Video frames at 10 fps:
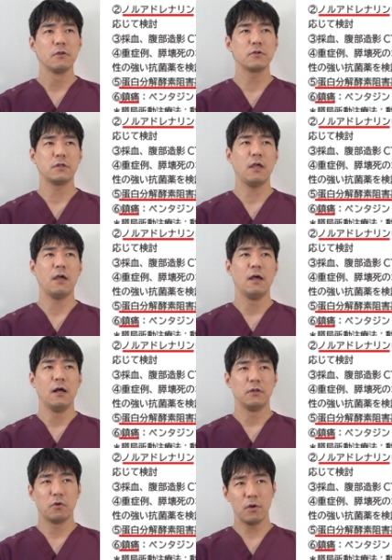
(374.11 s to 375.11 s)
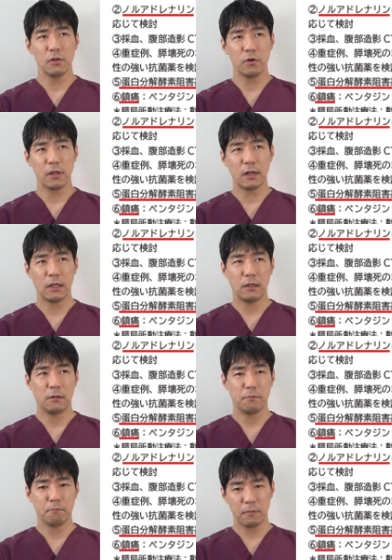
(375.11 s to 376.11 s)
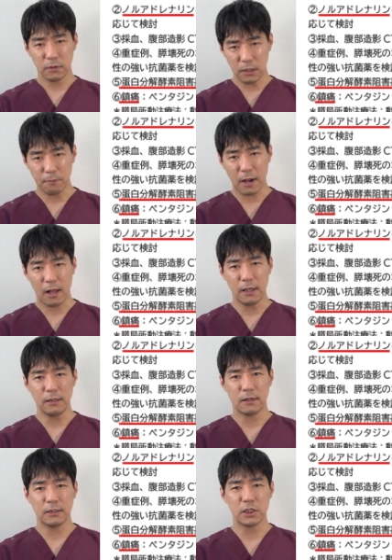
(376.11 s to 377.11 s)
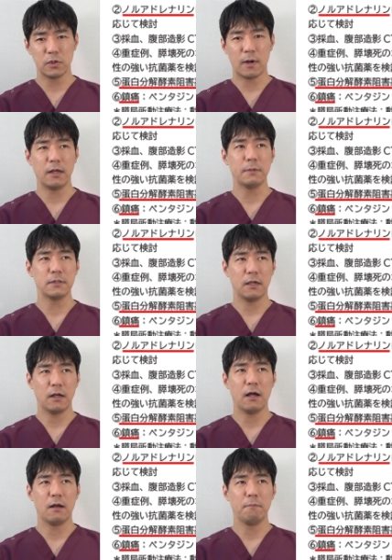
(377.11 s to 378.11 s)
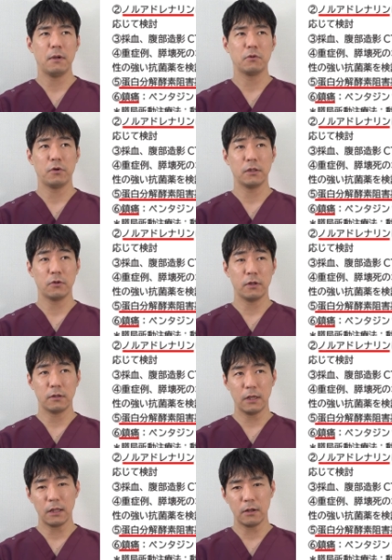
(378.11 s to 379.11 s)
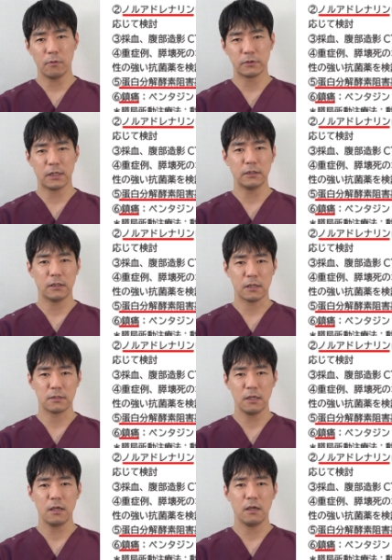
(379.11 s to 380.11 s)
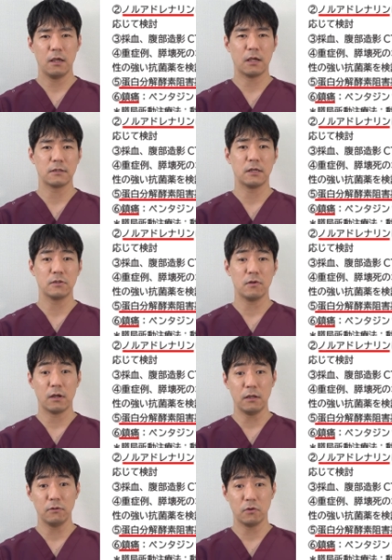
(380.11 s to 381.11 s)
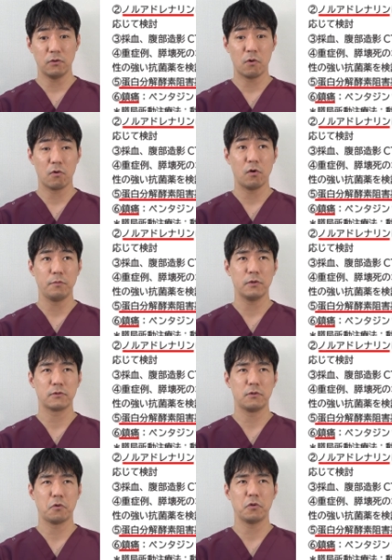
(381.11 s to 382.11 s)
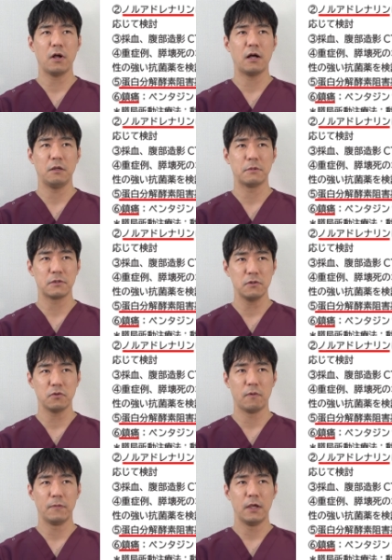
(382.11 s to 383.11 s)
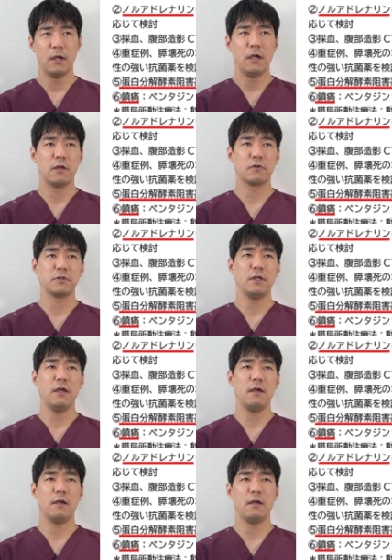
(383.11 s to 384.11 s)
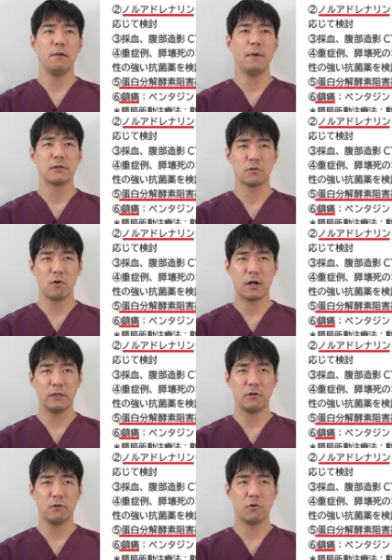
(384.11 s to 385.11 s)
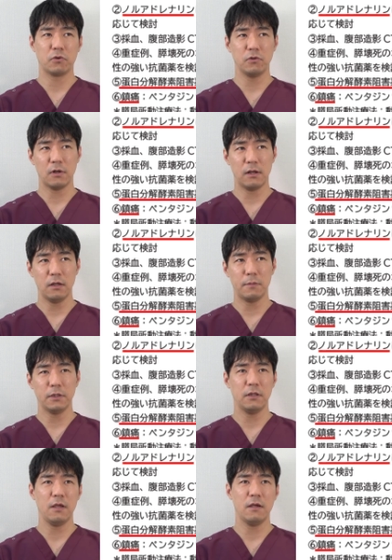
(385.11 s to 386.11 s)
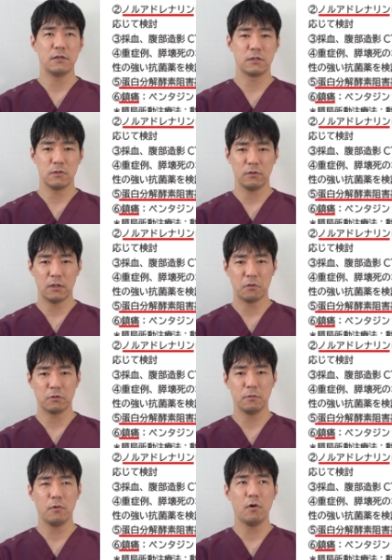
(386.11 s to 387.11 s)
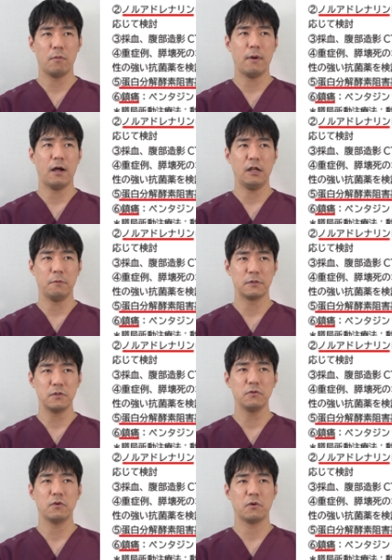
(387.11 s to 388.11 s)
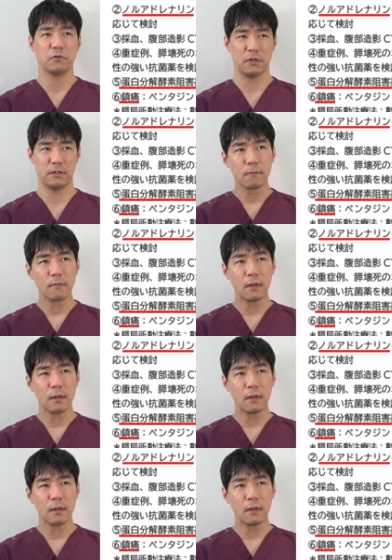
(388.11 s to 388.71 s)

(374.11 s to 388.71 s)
そして、ノルアドレナリンに、まあ、限った話ではありませんが、まあ、ノルアドレナリンを使ってですね、えー、血圧を上げるという試みをすることがありますよと。えそして、えー、まあ、相関による呼吸管理まで必要になることも、まあ、ありますよということです。